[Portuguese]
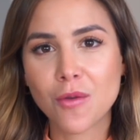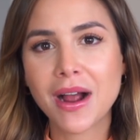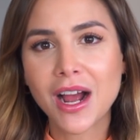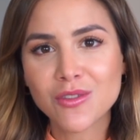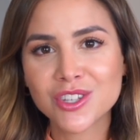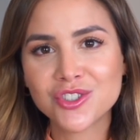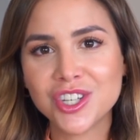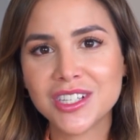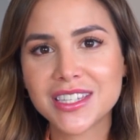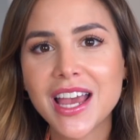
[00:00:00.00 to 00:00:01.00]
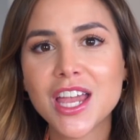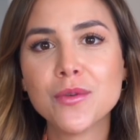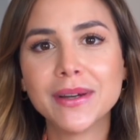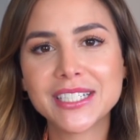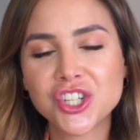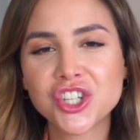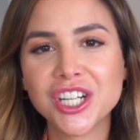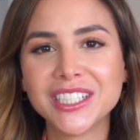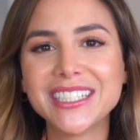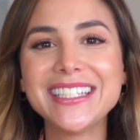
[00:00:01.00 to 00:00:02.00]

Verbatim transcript: com uma calça jeans e uma t-shirt